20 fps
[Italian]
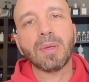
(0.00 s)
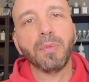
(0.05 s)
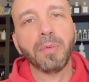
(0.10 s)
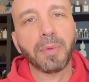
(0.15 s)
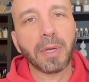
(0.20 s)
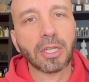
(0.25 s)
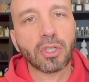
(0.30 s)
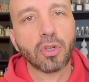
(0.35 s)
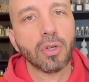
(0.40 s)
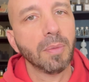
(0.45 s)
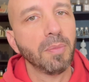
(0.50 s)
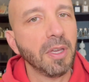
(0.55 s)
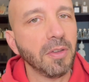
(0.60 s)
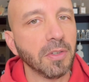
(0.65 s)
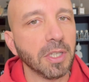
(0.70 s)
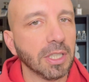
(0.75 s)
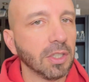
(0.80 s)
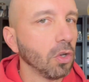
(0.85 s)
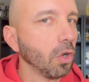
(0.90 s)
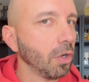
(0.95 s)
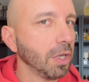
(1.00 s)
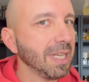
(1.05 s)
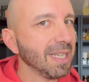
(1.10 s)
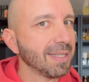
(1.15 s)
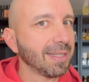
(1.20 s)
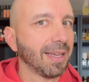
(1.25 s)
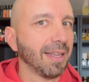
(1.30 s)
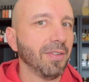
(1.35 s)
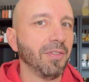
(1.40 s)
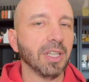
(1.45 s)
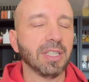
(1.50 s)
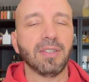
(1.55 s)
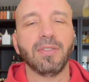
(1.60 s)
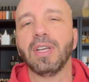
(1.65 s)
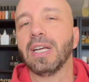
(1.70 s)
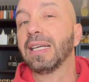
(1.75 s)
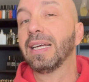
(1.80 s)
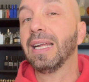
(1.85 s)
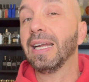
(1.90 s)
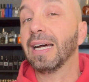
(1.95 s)
mi piacciono i miei video iscrivetevi
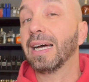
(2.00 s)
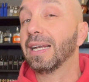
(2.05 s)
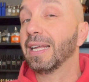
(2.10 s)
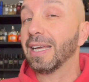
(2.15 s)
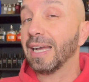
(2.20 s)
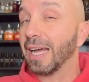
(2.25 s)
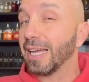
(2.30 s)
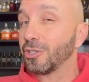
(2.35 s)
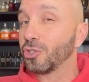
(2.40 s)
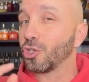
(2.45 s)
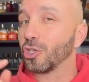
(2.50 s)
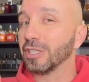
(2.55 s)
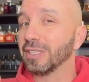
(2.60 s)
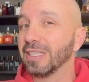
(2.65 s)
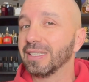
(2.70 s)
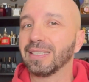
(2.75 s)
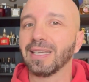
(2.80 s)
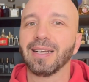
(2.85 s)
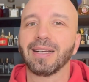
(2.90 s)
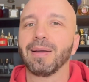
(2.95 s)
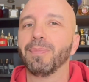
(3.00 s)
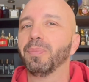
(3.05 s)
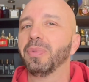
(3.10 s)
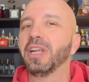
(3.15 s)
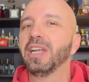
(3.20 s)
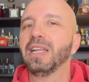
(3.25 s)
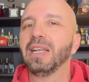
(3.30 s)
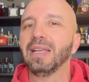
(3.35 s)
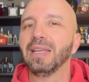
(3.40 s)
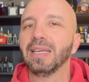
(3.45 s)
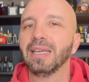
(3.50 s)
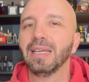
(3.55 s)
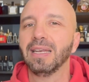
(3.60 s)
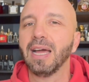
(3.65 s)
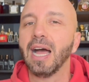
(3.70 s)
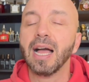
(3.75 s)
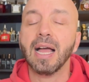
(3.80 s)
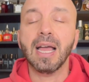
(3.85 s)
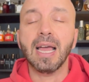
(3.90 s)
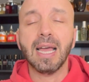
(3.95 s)
al canale, accendete la
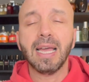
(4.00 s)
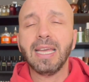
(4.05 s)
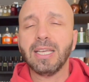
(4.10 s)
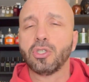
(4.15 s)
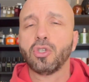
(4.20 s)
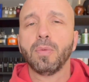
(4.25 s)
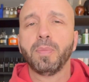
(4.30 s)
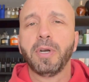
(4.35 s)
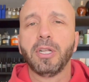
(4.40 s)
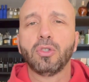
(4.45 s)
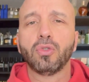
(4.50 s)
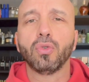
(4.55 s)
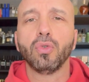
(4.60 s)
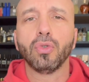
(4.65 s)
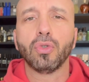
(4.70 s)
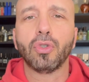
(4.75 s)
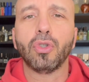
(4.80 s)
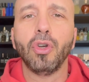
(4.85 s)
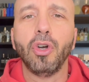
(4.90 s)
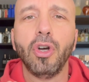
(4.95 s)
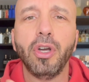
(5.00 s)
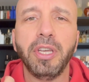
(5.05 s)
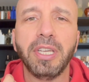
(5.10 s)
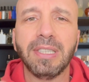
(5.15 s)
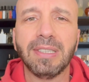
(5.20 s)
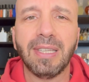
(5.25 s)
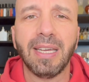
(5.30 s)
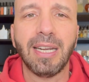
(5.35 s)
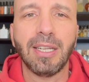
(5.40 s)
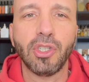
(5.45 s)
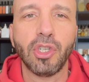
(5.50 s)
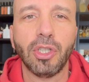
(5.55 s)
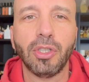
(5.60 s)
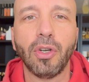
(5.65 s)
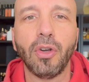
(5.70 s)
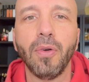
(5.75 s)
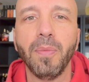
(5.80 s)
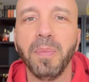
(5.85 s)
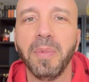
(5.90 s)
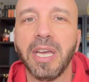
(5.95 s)
campanellina e soprattutto interagite
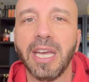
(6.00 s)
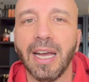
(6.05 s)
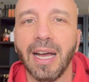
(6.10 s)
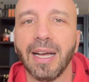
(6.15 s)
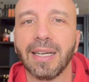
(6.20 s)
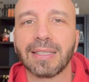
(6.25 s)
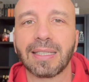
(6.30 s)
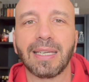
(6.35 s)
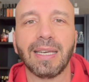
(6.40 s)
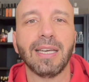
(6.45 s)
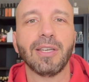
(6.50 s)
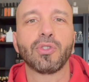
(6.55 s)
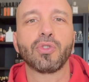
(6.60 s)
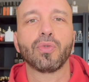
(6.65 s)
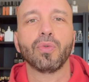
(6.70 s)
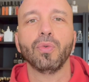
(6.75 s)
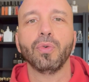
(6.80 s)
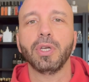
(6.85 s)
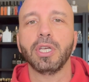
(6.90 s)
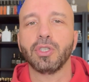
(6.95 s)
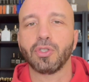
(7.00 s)
con me anche sui